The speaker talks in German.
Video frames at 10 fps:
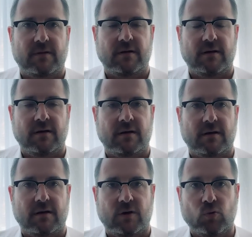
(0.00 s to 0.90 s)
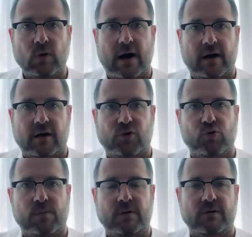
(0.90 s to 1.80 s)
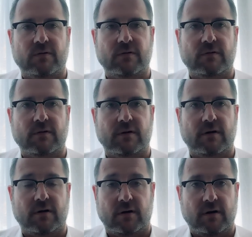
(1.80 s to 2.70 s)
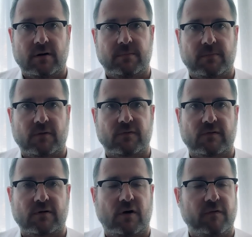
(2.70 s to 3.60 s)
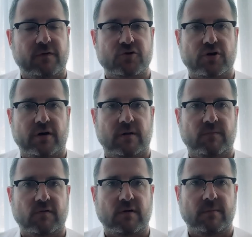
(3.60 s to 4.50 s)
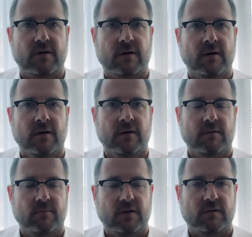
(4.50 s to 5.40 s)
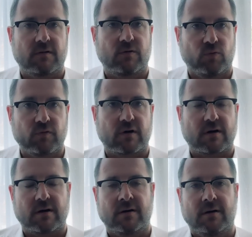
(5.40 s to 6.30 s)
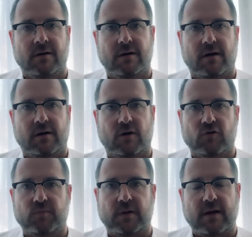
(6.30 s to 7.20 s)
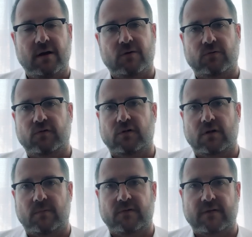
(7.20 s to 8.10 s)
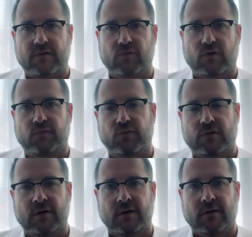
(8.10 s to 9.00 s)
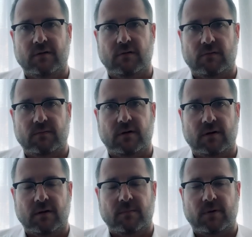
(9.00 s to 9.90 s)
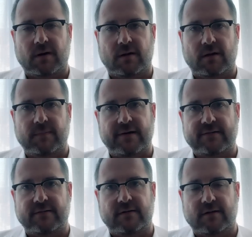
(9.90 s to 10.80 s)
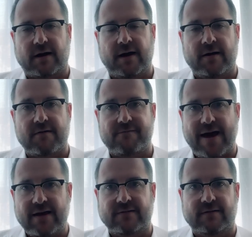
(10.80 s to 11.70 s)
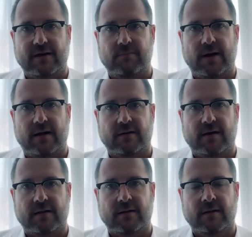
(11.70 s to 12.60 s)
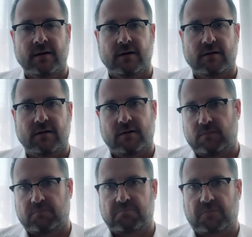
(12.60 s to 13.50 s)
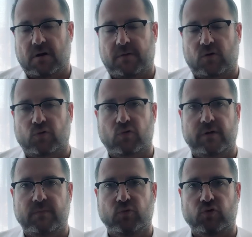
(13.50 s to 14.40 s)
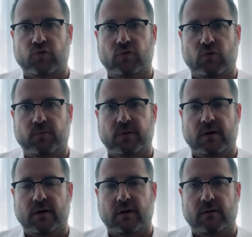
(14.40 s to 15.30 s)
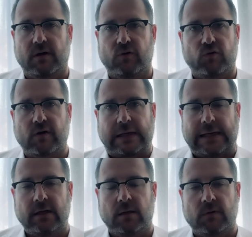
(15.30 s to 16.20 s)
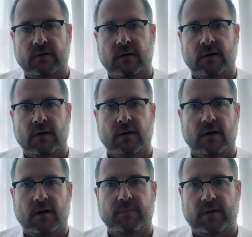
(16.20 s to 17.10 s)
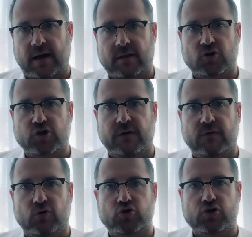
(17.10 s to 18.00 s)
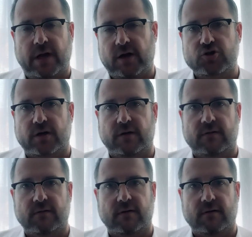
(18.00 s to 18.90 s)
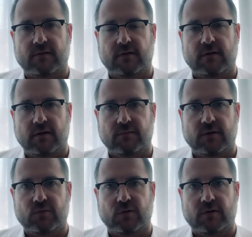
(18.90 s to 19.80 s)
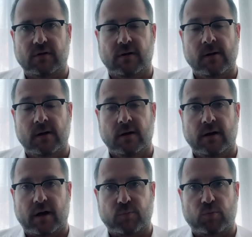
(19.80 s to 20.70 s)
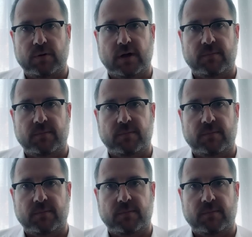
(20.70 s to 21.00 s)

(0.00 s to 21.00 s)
die EU angekurbelt und, ja, möchte fast sagen, aufgescheucht im Zusammenhang mit unserer Regierungsbeteiligung. Das hat damals dazu geführt, dass wir bekanntermaßen die drei Weisen im Land hatten, die, glaube ich, kontrollieren mussten, ob äh, in Österreich eh niemand äh, mit Reiterstiefeln und Stechschritt äh, sich irgendwie durch die Republik